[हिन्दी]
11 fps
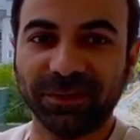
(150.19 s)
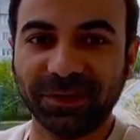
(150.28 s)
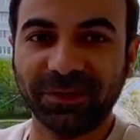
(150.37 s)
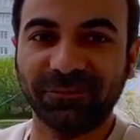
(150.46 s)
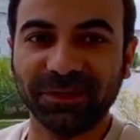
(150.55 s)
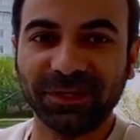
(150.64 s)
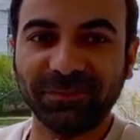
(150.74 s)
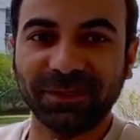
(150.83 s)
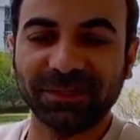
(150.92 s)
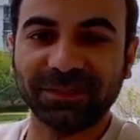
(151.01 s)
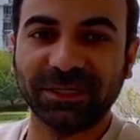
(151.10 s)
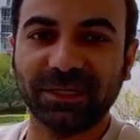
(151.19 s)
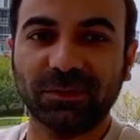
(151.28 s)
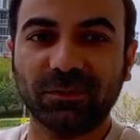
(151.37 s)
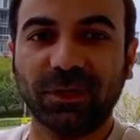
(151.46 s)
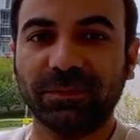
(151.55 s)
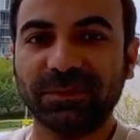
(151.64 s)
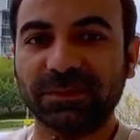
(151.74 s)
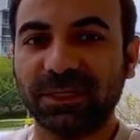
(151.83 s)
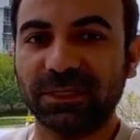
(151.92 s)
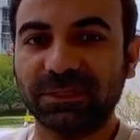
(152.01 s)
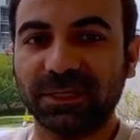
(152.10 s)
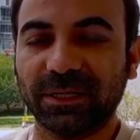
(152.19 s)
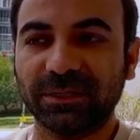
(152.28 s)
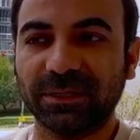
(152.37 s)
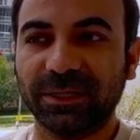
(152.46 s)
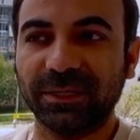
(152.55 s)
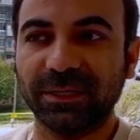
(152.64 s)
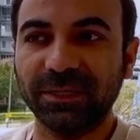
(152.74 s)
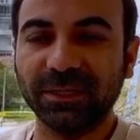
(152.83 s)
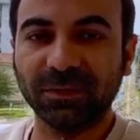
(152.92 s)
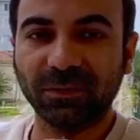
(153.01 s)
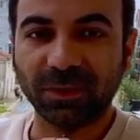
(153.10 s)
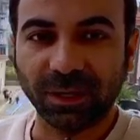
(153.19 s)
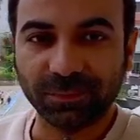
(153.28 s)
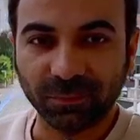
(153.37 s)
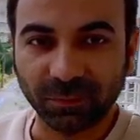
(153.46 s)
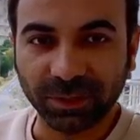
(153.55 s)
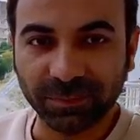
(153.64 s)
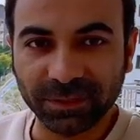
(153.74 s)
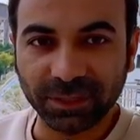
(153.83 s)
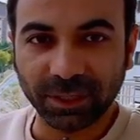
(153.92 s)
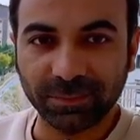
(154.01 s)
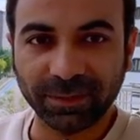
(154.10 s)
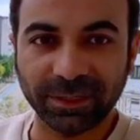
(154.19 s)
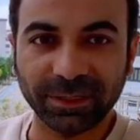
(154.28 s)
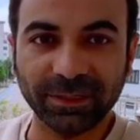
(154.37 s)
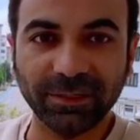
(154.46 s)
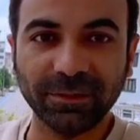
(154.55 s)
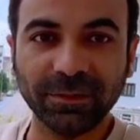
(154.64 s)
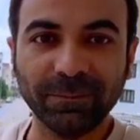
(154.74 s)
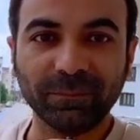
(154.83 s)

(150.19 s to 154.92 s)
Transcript: फिर नबे दिन बन जाएंगे तो आप इस तरह से रहते रहें और आप होंगे भी यहाँ पर लीगल